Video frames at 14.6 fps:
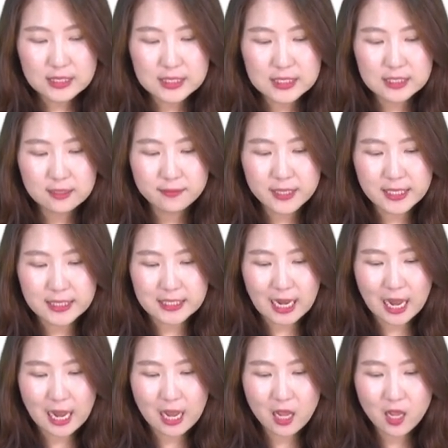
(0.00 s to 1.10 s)

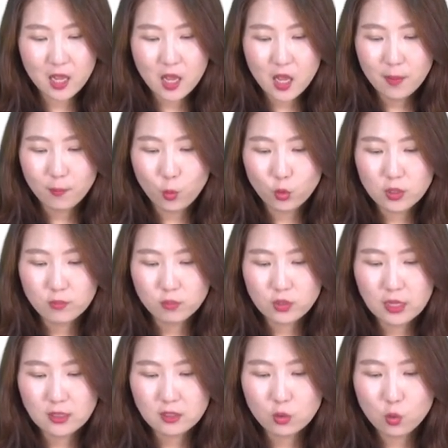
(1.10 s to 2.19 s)
지급일자,
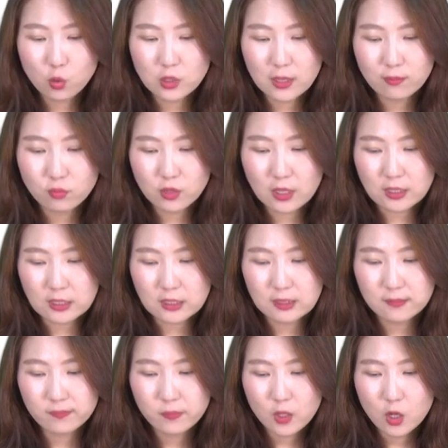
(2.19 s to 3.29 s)
본인부담금,
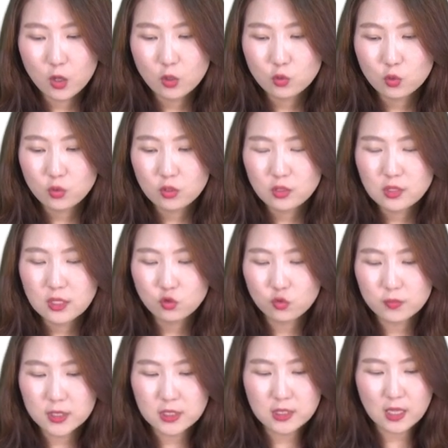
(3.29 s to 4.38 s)
공단부담금, 소득세,
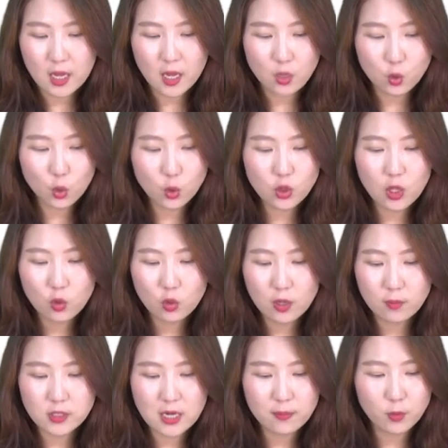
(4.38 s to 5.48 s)
주민세 이런 내용을
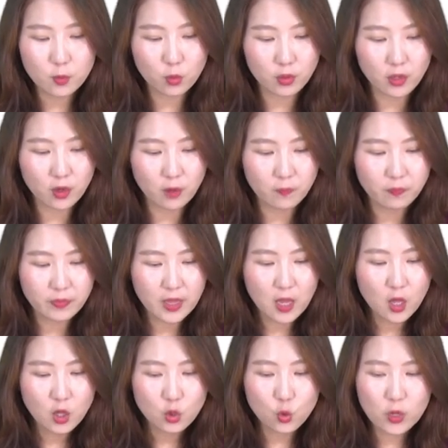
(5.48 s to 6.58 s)
한번 살펴볼게요.
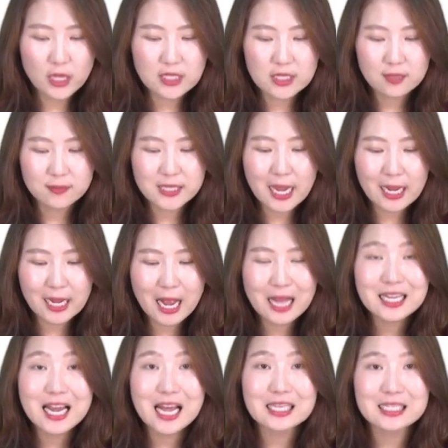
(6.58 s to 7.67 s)
요게 지금 세
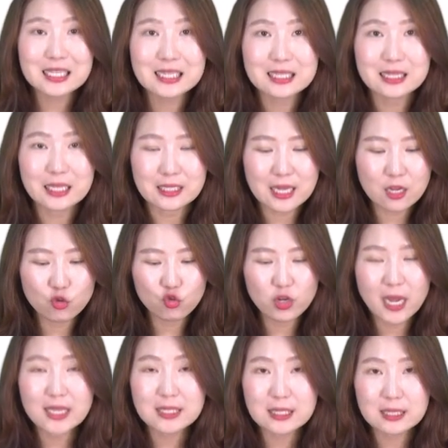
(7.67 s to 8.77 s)
칸이 한 세트인데 세 줄이
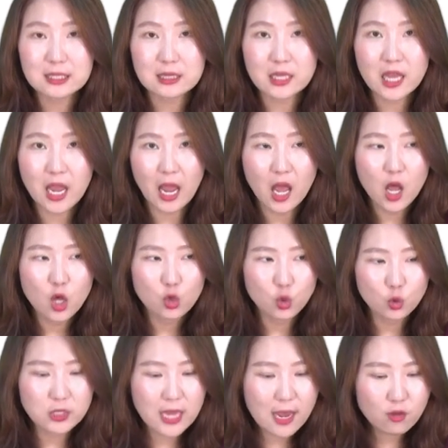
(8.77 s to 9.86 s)
한 세트인데
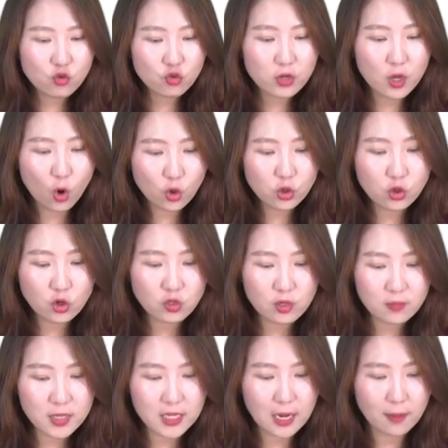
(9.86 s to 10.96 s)
요 세 줄이 어떤
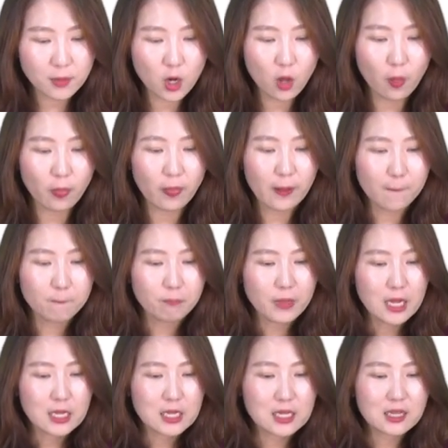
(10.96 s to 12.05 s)
의미냐면
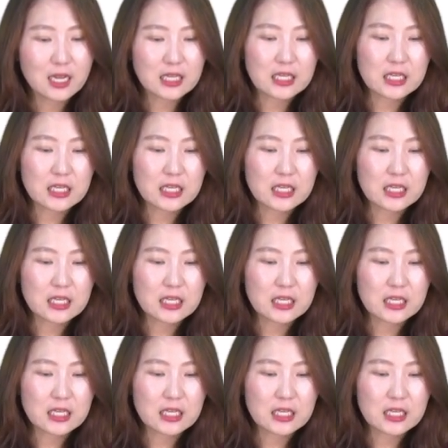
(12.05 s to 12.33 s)
일단